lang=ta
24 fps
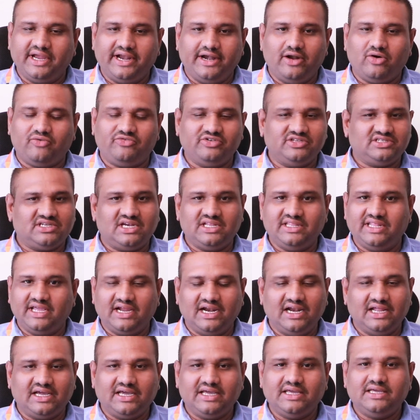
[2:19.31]
ஹெட் ஆஃபீஸ்லேருந்து
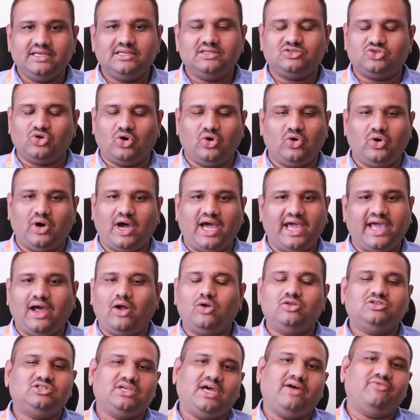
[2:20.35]
எங்களுக்கு ஸோ ஐ
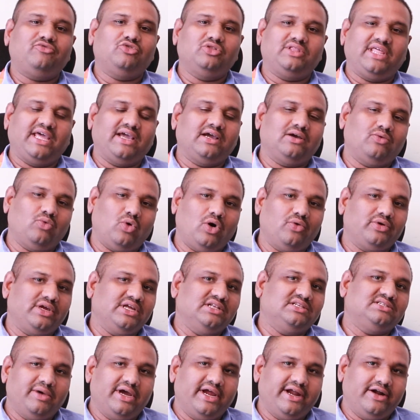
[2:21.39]
ஆல்சோ ஹாவ் டு தேங்க் வாவ்
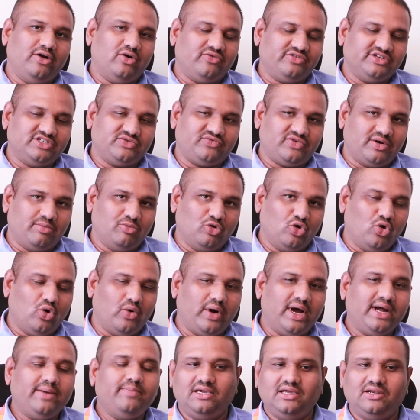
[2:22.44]
கிட்ஸ் ஹெட் ஆஃபீஸ் ஃப்ரம்
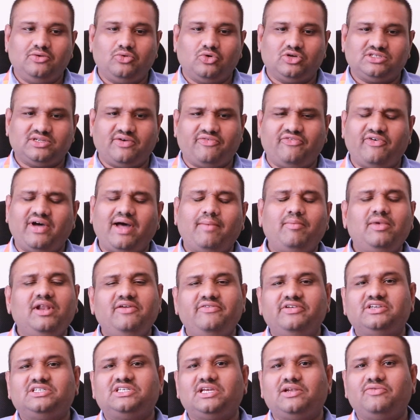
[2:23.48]
கோவா இட் வாஸ் அ
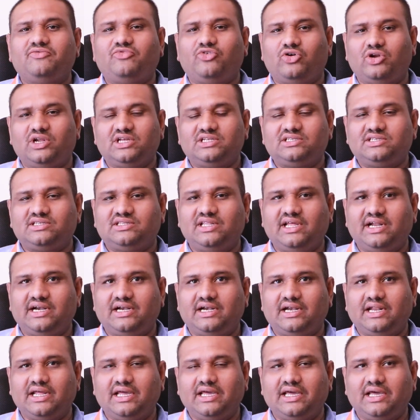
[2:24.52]
ஃபேமிலி விஷ் விஷன் ஃபார் அஸ்
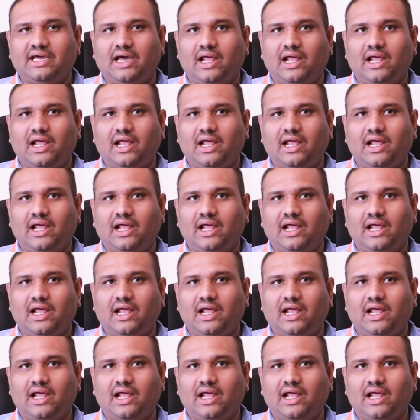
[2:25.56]
தட்